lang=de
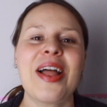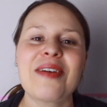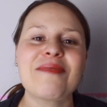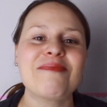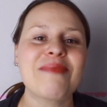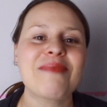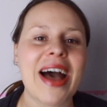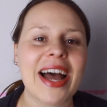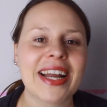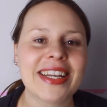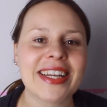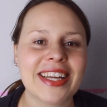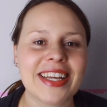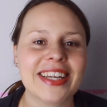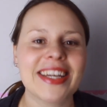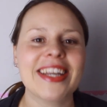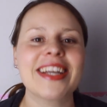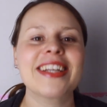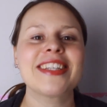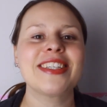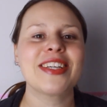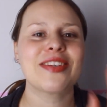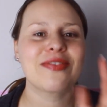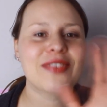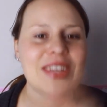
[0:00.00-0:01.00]
Macht ihr
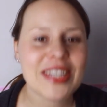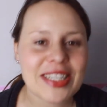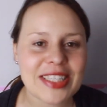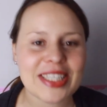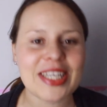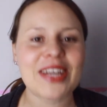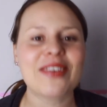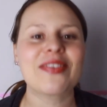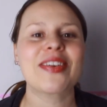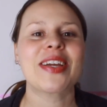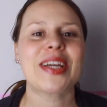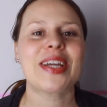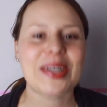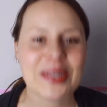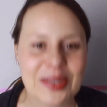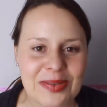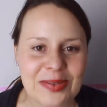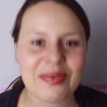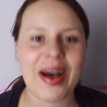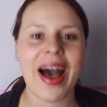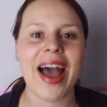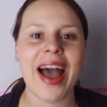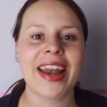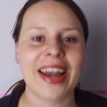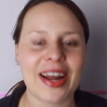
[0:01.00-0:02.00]
nichts, ihr wisst ja, wie ich es
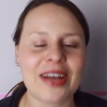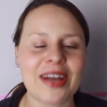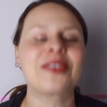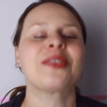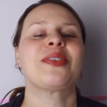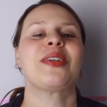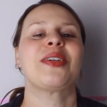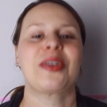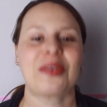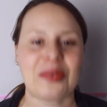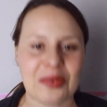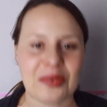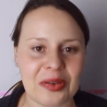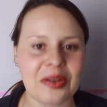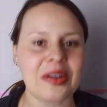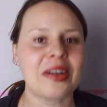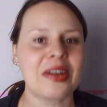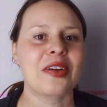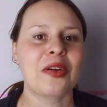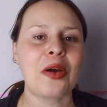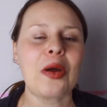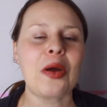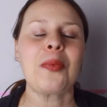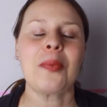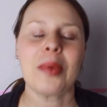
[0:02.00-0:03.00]
meine. Also ich,
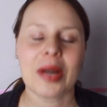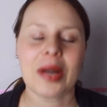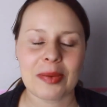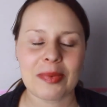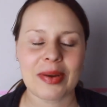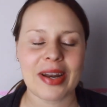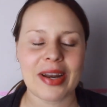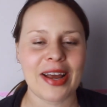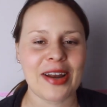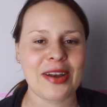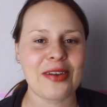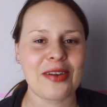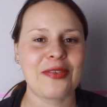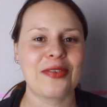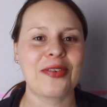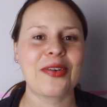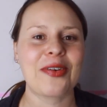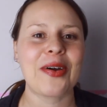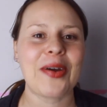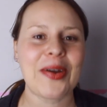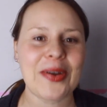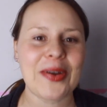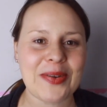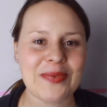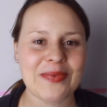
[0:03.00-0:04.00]
ihr könnt mir damit eine
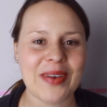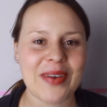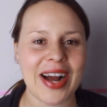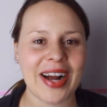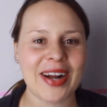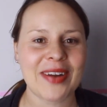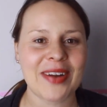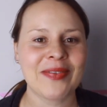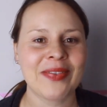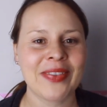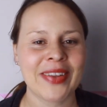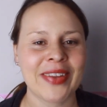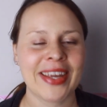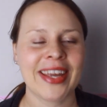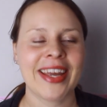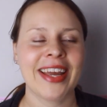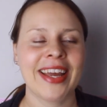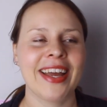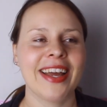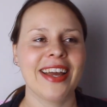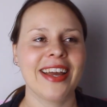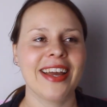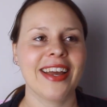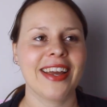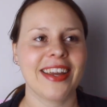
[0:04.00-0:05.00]
Freude machen.
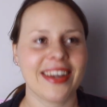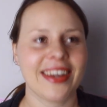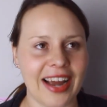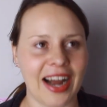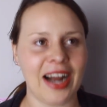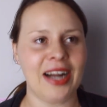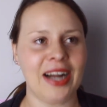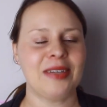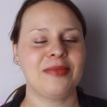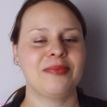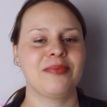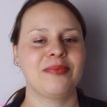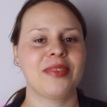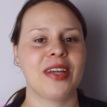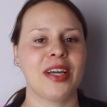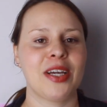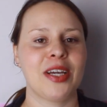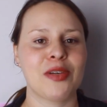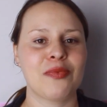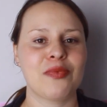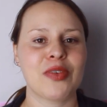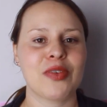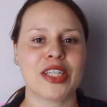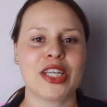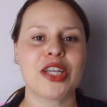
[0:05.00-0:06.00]
Ja,
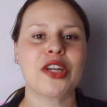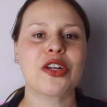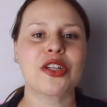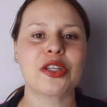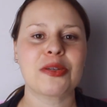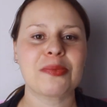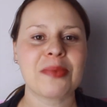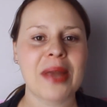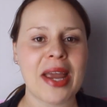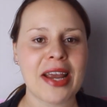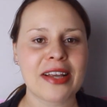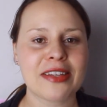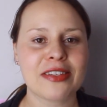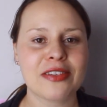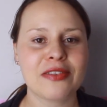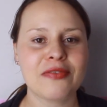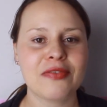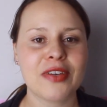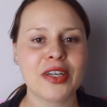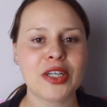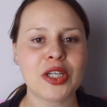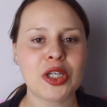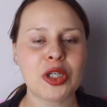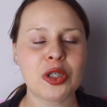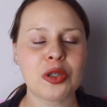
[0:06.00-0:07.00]
ähm, wir sehen uns im nächsten
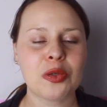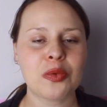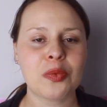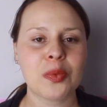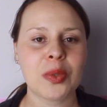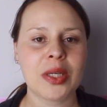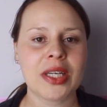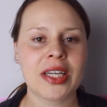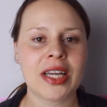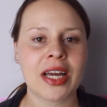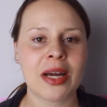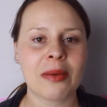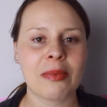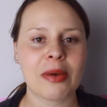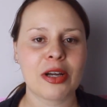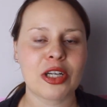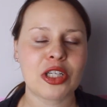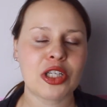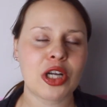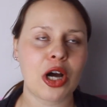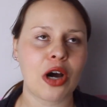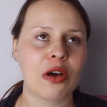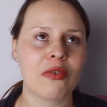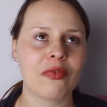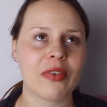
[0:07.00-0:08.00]
Video wieder. Mal
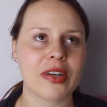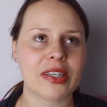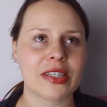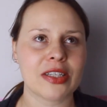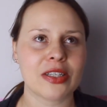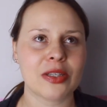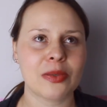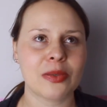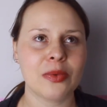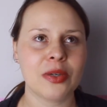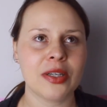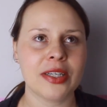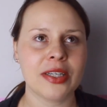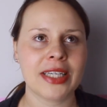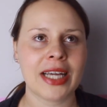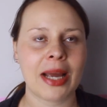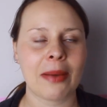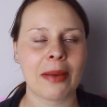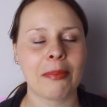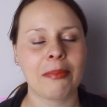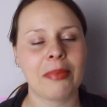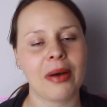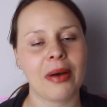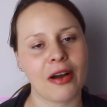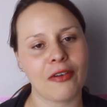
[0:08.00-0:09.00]
schauen, was es wird. Ich
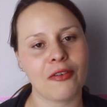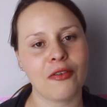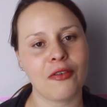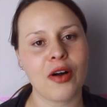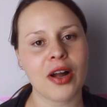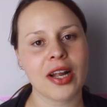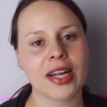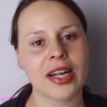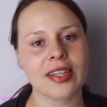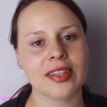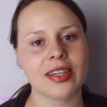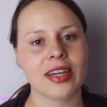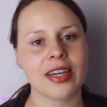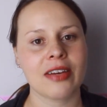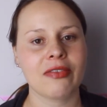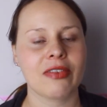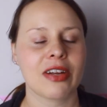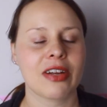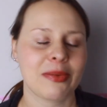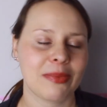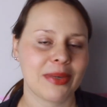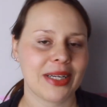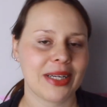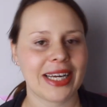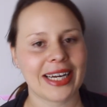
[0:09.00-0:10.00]
habe ein paar vorgedreht,
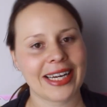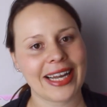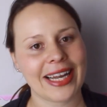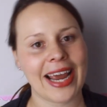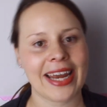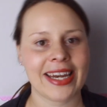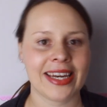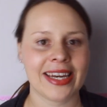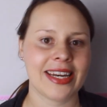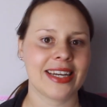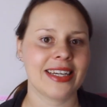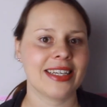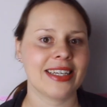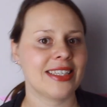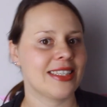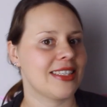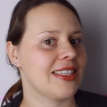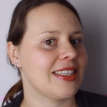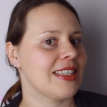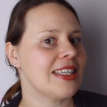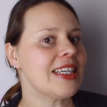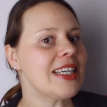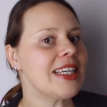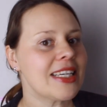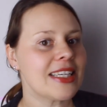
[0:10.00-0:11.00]
weil ich mit der Kleinen
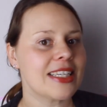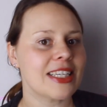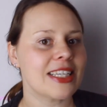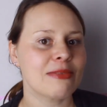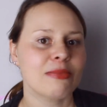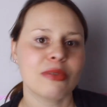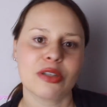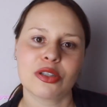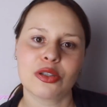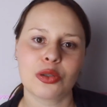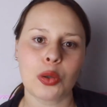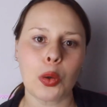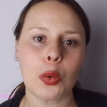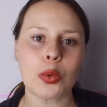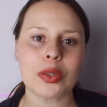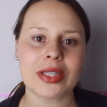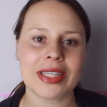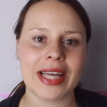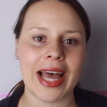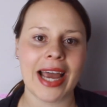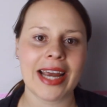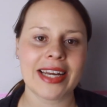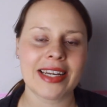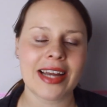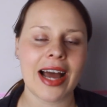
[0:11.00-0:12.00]
nicht, nicht immer so
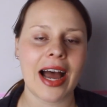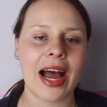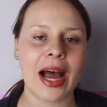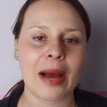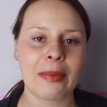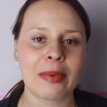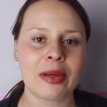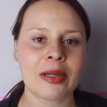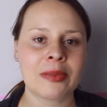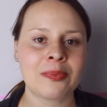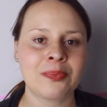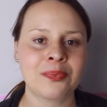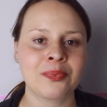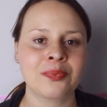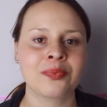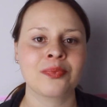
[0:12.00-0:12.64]
Zeit habe.